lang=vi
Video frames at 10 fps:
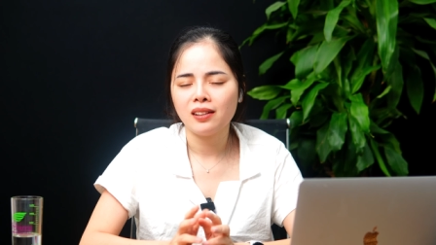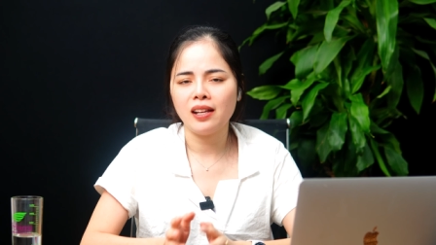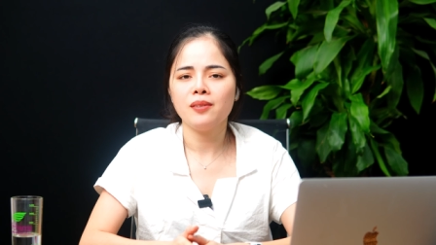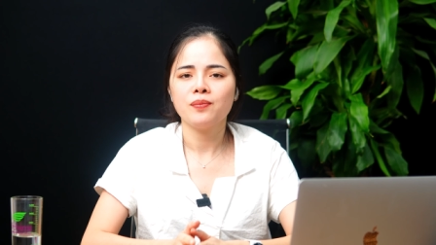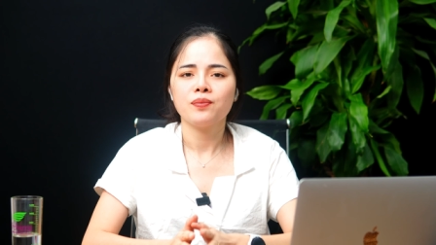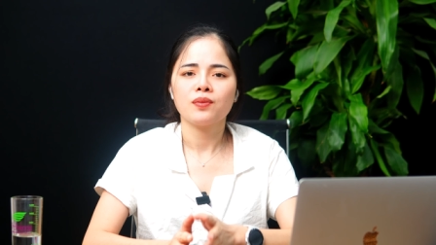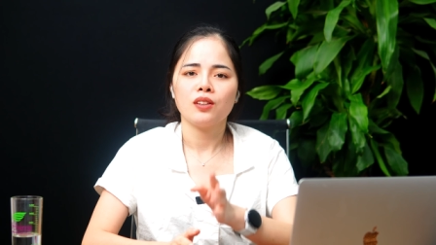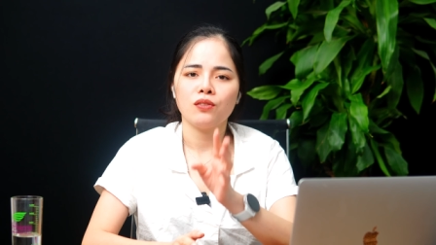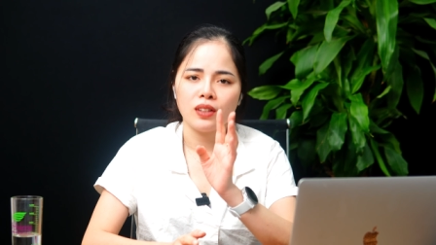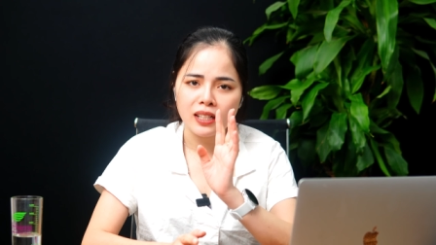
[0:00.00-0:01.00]
Đấy,
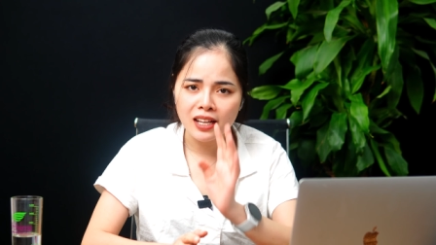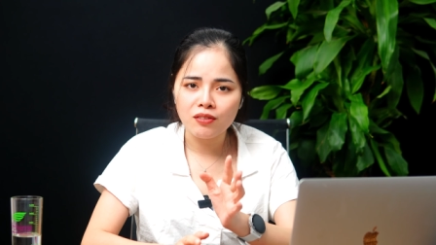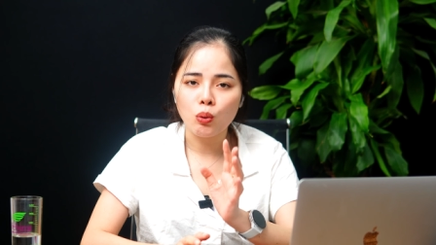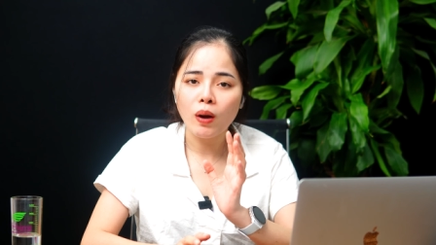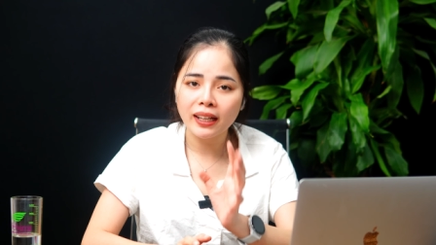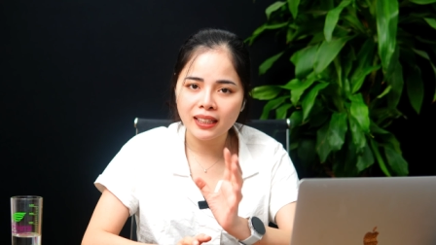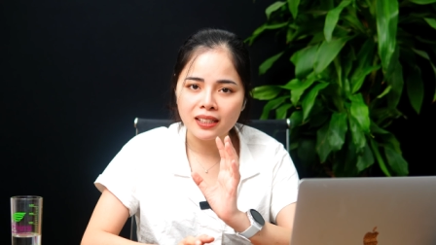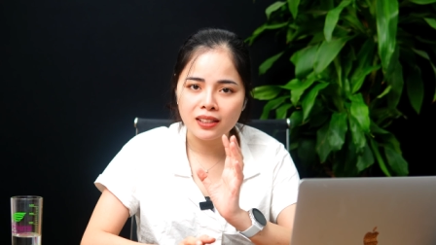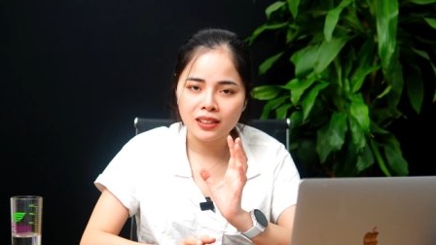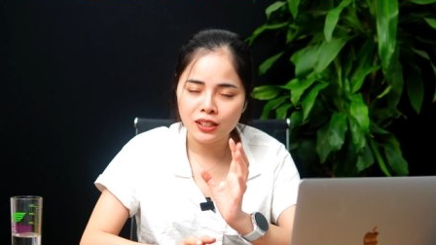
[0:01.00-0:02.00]
vấn đề về ngoại
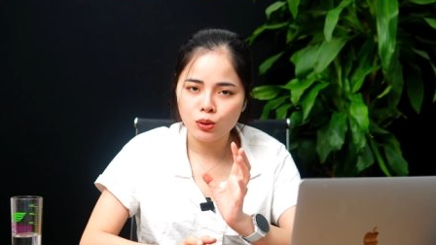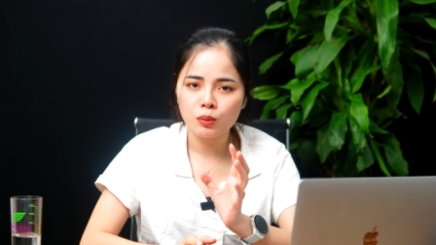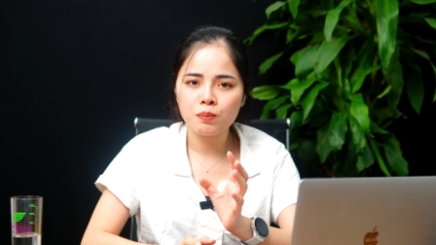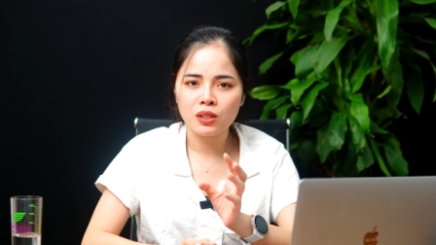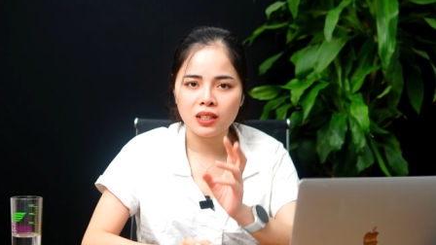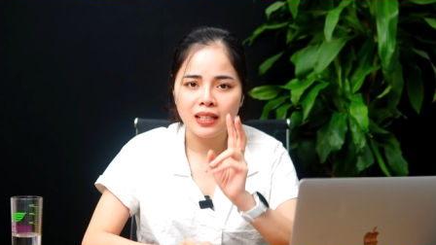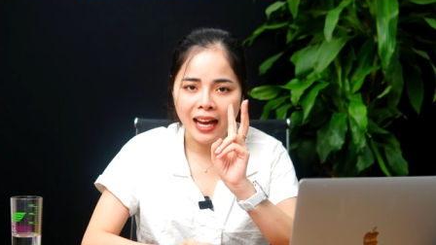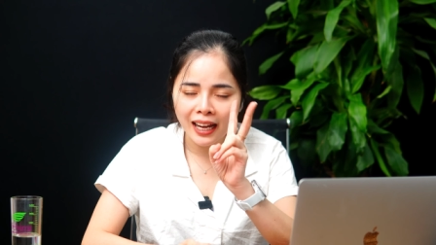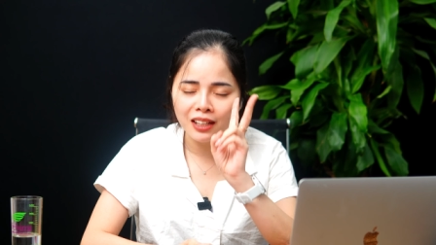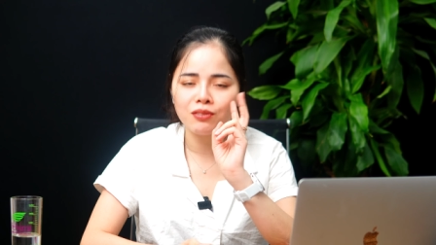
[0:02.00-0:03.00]
tình trong tâm trí thì
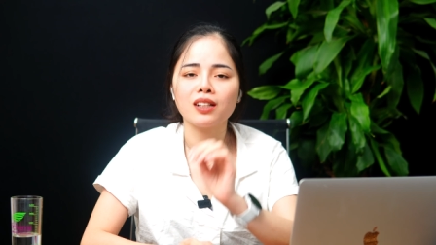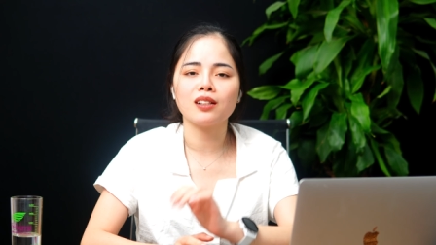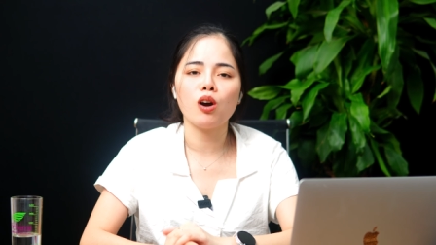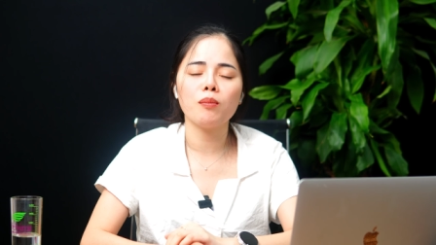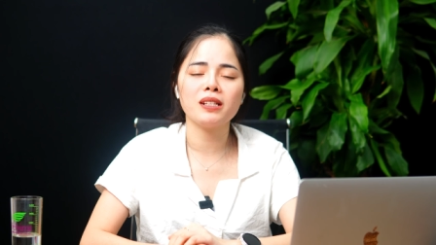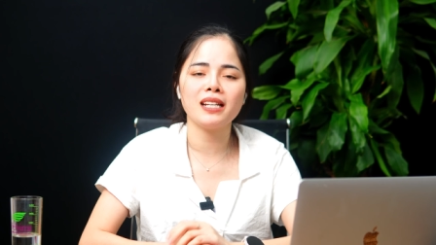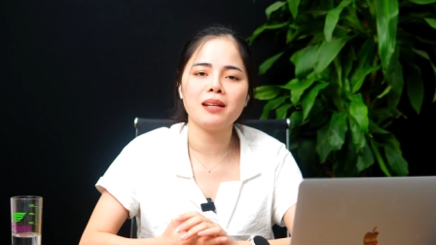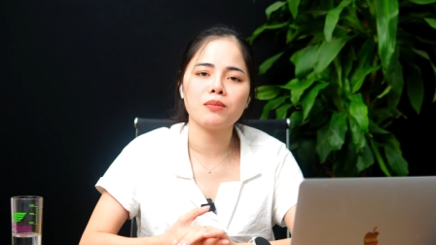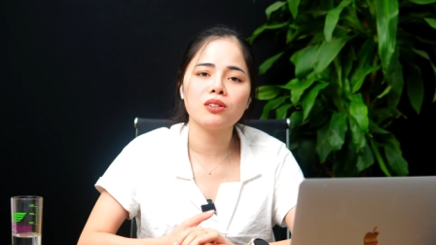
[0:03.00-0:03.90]
hai cái việc đó mà chị em